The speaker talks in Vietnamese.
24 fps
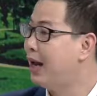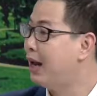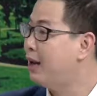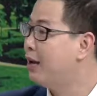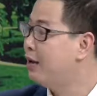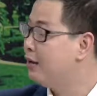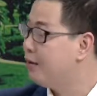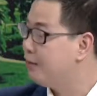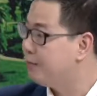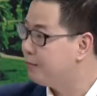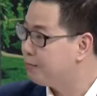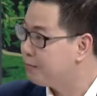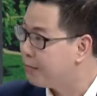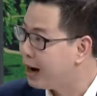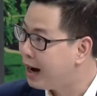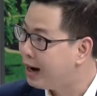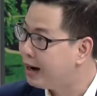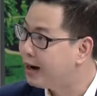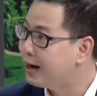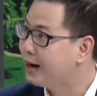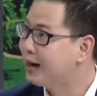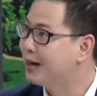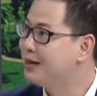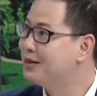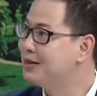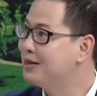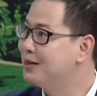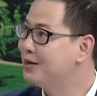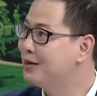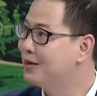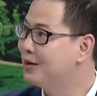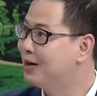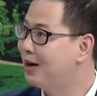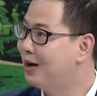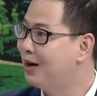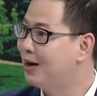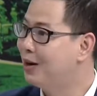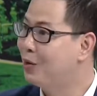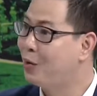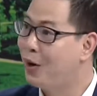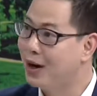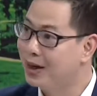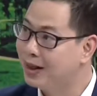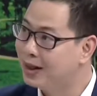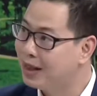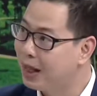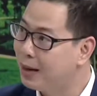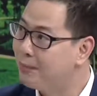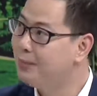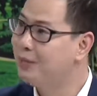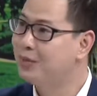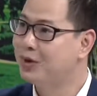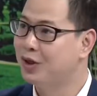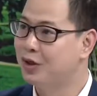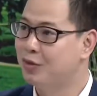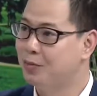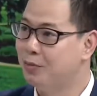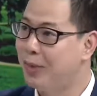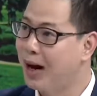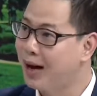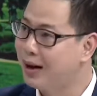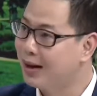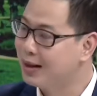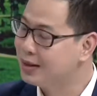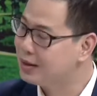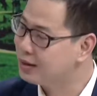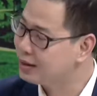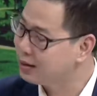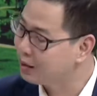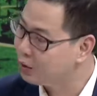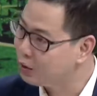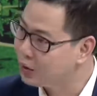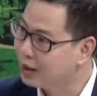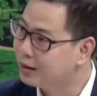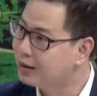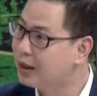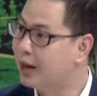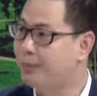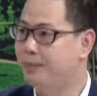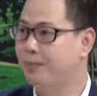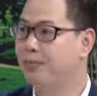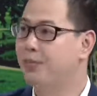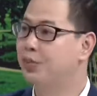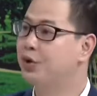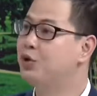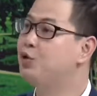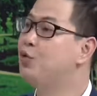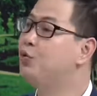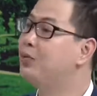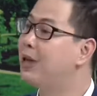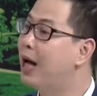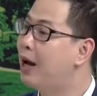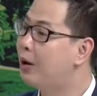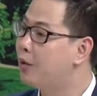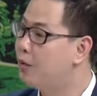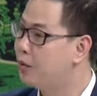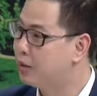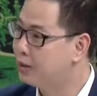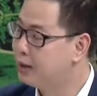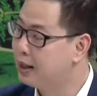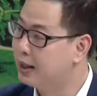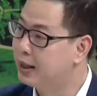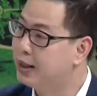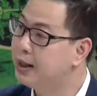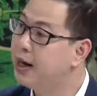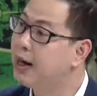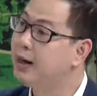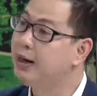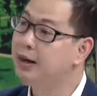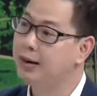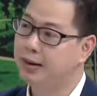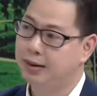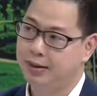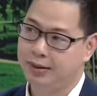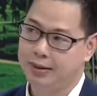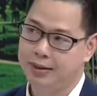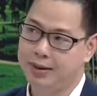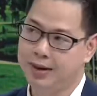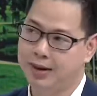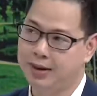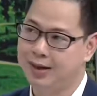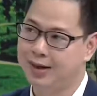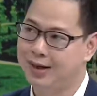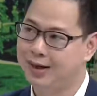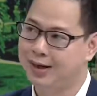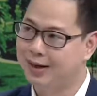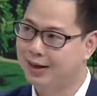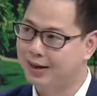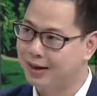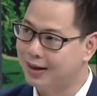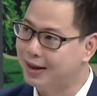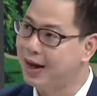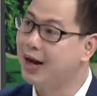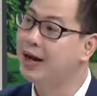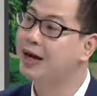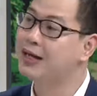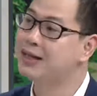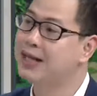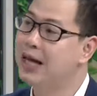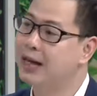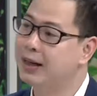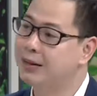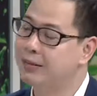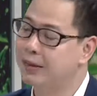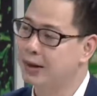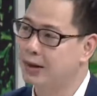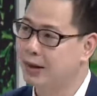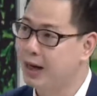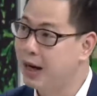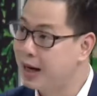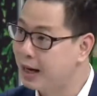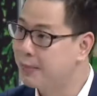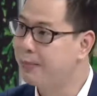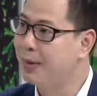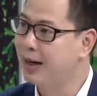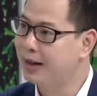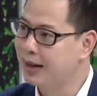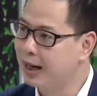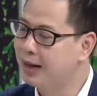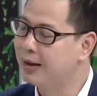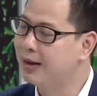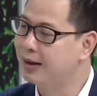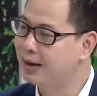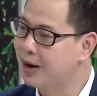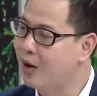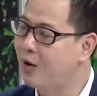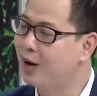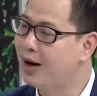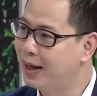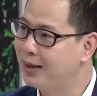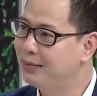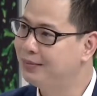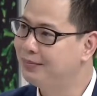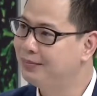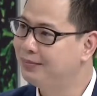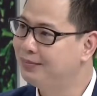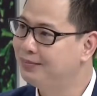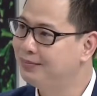là bằng cái sự ờ, quan tâm rồi bằng cái sự luyện tập chúng ta cũng có thể nâng được các cái dạng các cái mặt năng lực đó lên